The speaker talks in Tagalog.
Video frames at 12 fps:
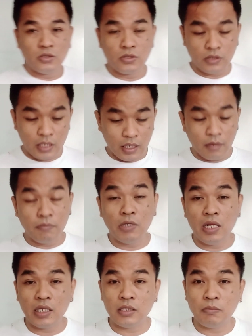So talagang
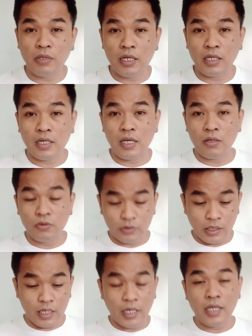bilang na bilang lang ho
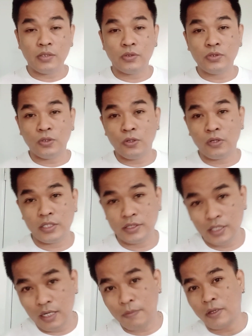talaga no, yung
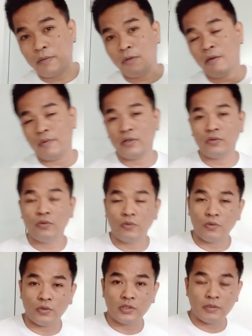oras nila para
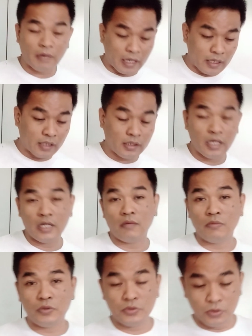makapagturo sa mga anak
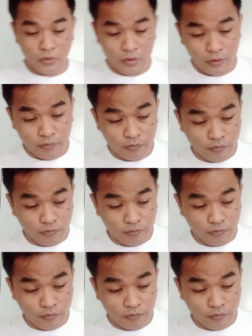nila ng module.